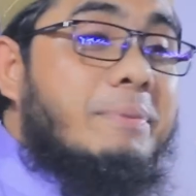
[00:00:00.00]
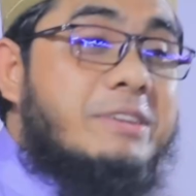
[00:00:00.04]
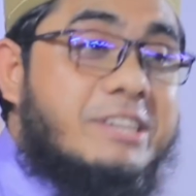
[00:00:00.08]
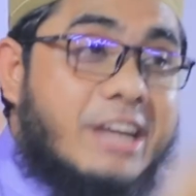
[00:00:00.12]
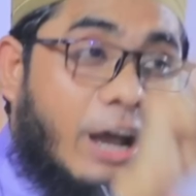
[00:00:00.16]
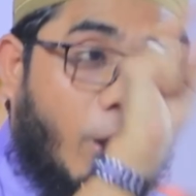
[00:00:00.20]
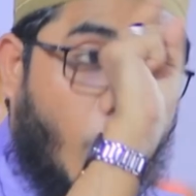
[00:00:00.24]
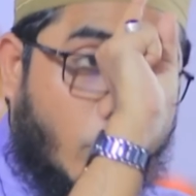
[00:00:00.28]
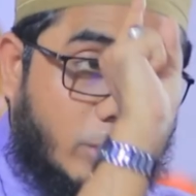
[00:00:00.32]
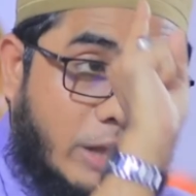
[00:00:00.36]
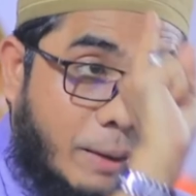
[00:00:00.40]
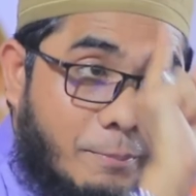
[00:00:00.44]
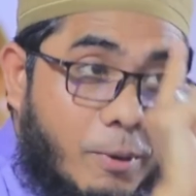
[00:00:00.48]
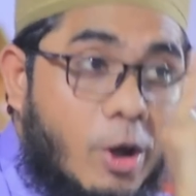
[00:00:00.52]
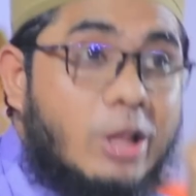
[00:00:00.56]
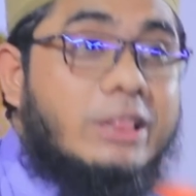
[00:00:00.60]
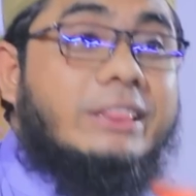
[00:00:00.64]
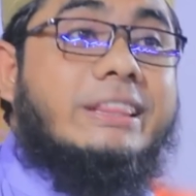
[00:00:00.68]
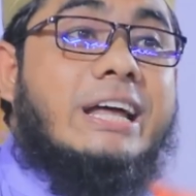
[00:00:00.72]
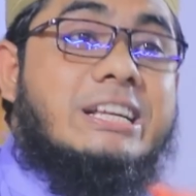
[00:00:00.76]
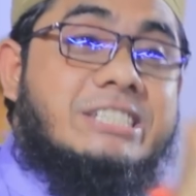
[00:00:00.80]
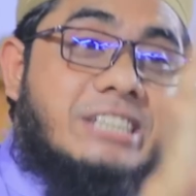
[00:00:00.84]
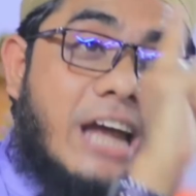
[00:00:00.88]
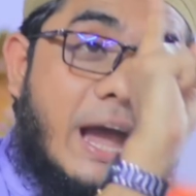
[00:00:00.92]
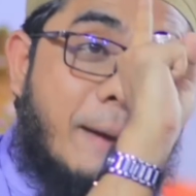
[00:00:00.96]
আমি যে কথা
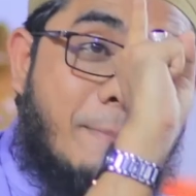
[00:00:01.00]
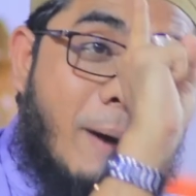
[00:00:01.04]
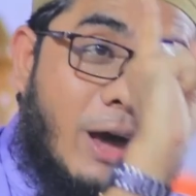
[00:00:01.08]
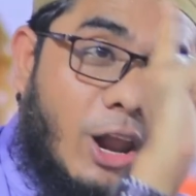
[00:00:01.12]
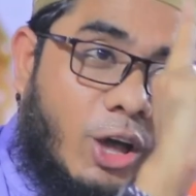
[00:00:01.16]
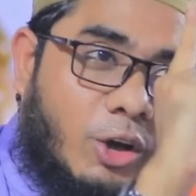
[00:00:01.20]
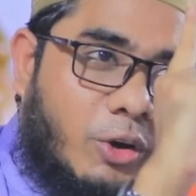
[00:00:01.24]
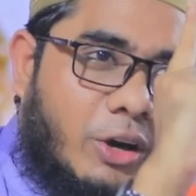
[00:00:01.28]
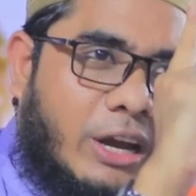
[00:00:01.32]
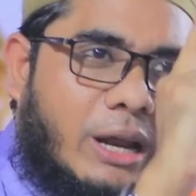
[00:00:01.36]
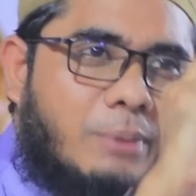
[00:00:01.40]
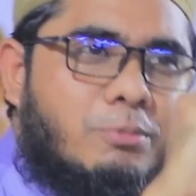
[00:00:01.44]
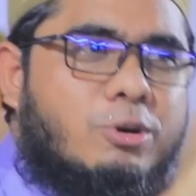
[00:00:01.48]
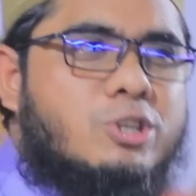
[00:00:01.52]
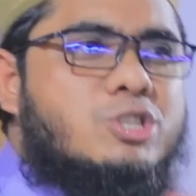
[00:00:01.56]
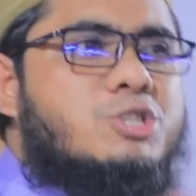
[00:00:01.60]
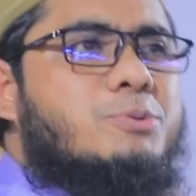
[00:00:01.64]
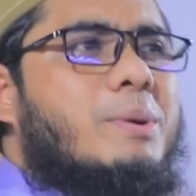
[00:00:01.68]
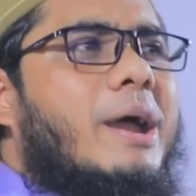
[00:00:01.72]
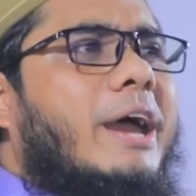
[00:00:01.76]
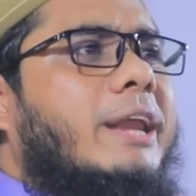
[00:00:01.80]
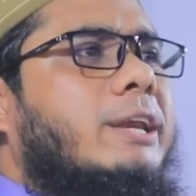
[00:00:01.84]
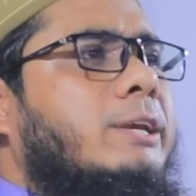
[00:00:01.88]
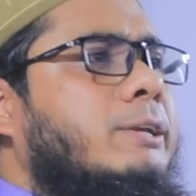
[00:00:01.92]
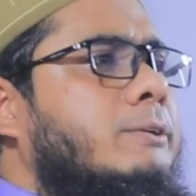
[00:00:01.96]
বলতে চাই ভালো করে
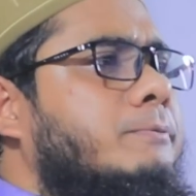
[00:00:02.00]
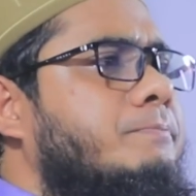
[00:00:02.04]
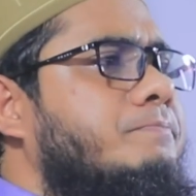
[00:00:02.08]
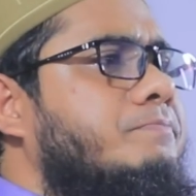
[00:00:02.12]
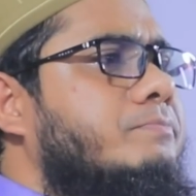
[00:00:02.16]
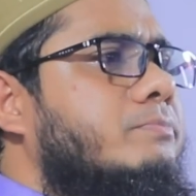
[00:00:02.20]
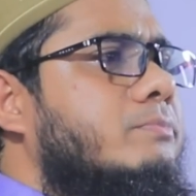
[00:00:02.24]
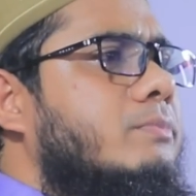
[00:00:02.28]
বুঝবেন